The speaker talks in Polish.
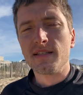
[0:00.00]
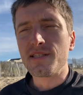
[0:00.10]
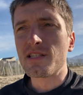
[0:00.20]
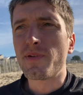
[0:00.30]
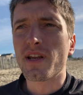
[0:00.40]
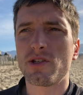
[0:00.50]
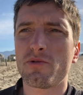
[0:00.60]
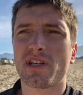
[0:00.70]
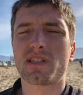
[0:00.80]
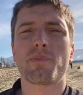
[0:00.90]
i stwierdził,
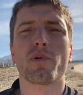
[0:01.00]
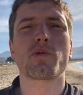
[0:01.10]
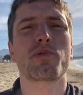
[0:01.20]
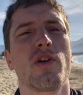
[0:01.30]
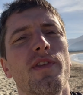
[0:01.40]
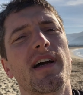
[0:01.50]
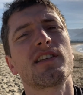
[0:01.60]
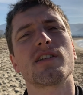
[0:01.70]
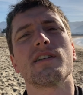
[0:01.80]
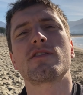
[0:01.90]
że chce
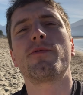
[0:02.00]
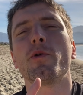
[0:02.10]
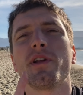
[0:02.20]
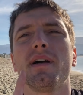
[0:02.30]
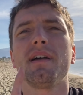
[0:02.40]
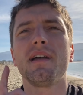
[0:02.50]
posprzątać e, swój e,